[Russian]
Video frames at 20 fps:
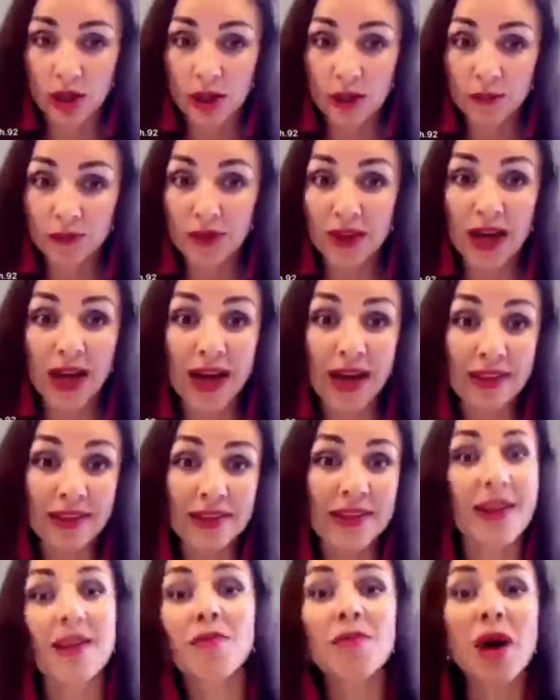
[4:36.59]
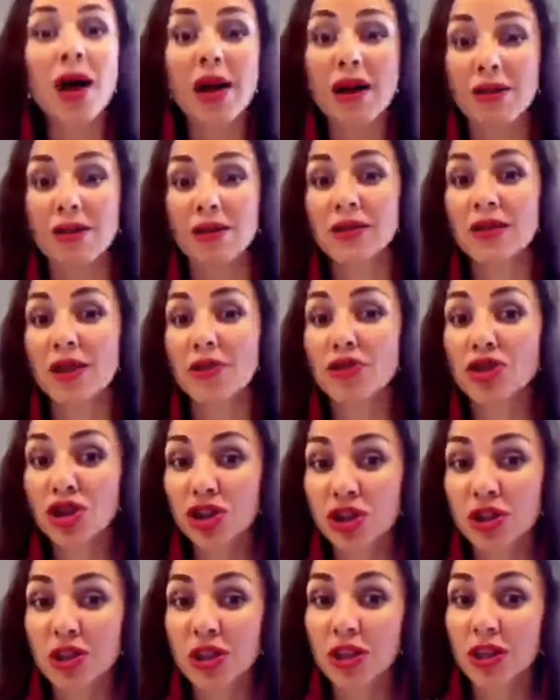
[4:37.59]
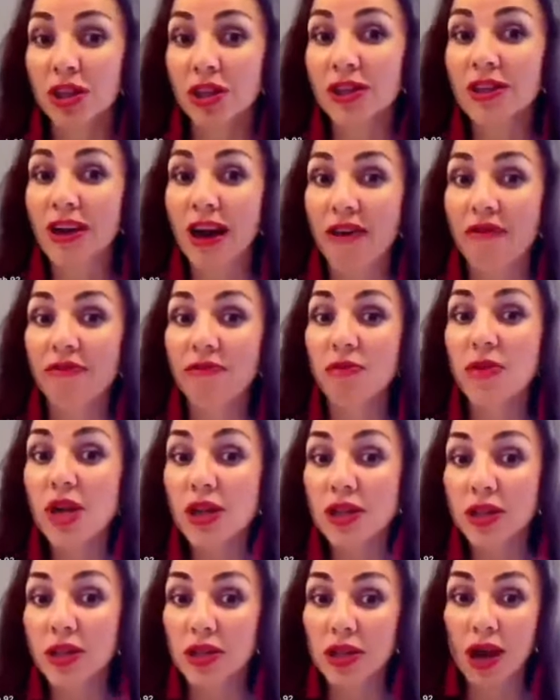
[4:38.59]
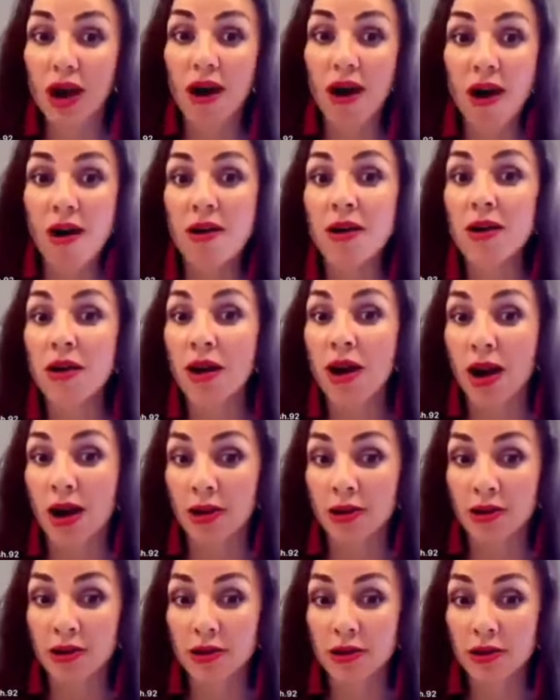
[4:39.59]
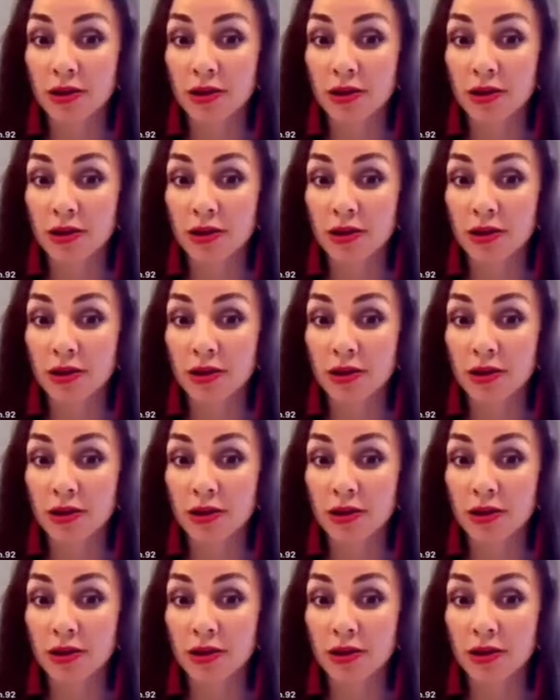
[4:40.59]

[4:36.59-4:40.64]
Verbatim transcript: Да, это нормально, не знаю, 4 дня в месяце орать.